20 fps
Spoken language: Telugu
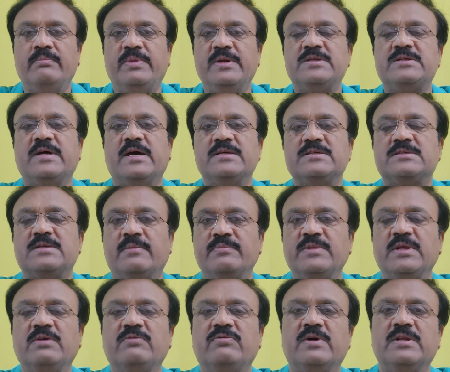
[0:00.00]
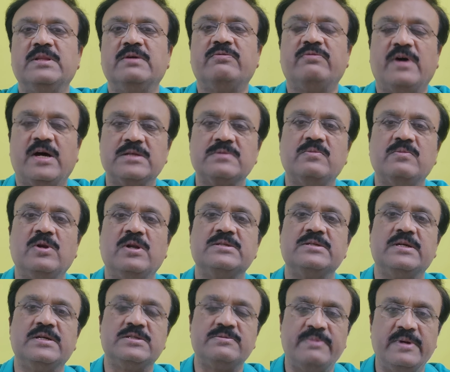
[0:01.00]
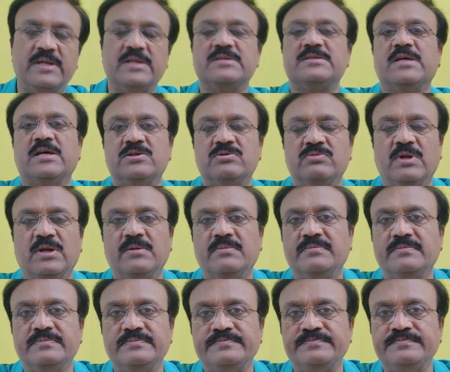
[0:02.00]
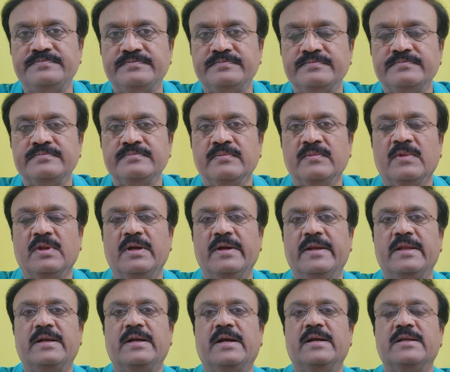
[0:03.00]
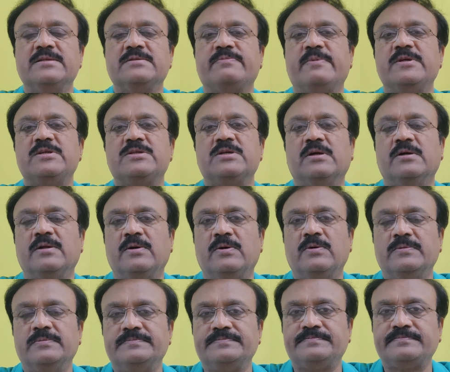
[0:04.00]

పిచ్ హ్యాస్ సంథింగ్ ఫర్ ద ఫాస్ట్ బౌలర్స్ అండ్ స్పిన్నర్స్ యాజ్ వెల్ ఇడెన్ గార్డెన్స్ పిచ్లో